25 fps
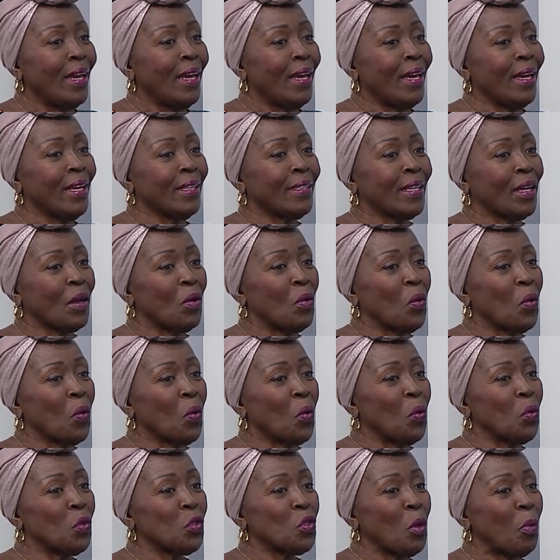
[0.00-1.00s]
este
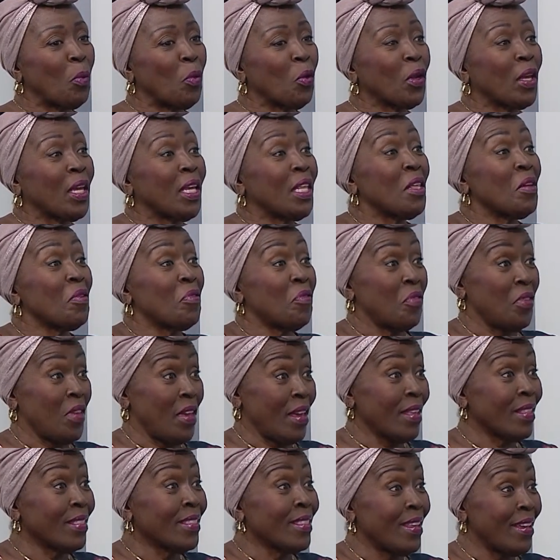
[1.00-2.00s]
concurso porque
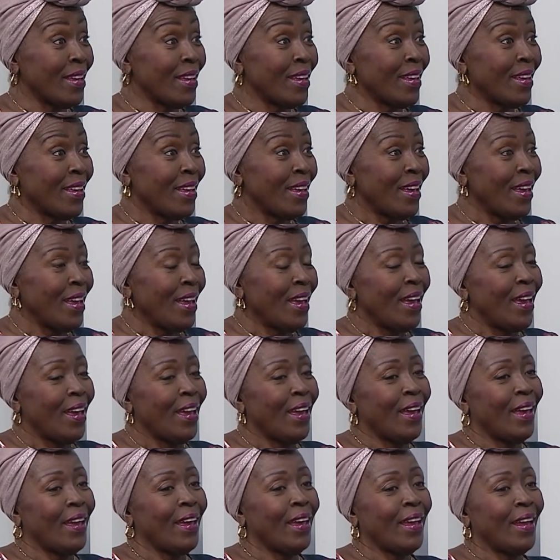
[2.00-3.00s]
defiende
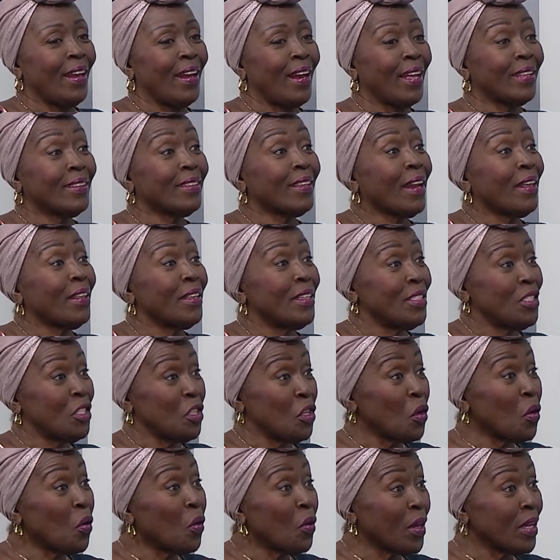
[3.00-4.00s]
eh, las
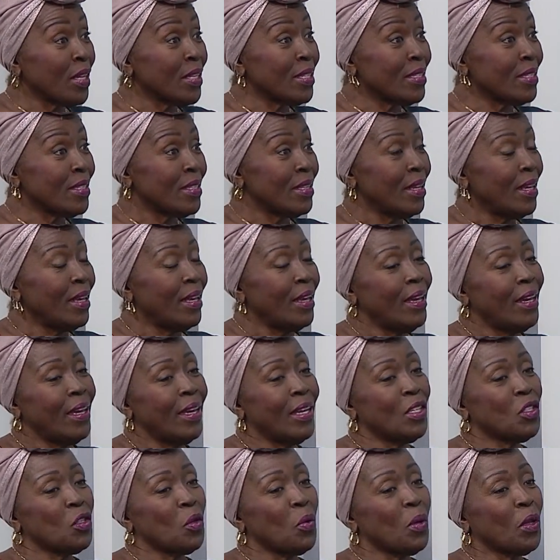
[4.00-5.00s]
tradiciones
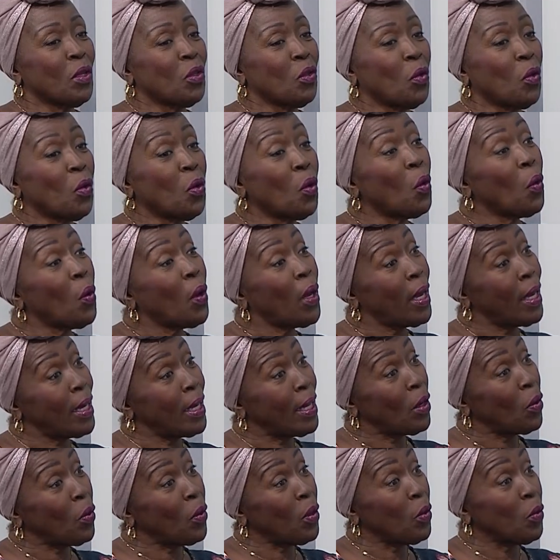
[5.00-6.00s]
y sobre todo los
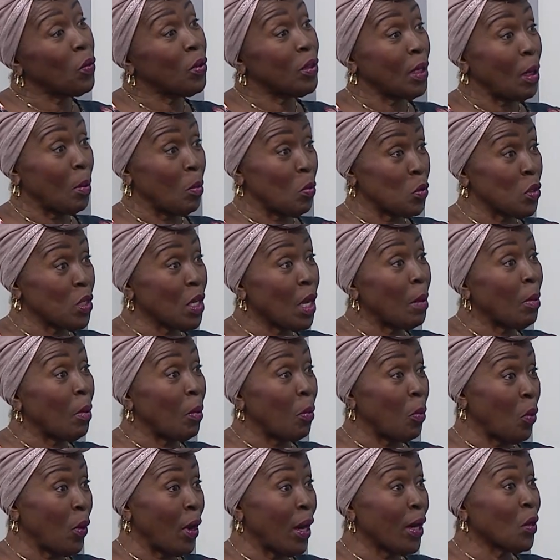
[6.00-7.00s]
géneros de nuestra música
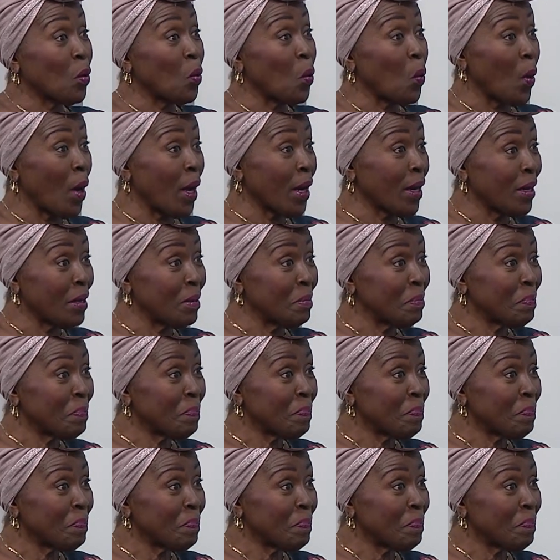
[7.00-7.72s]
popular cubana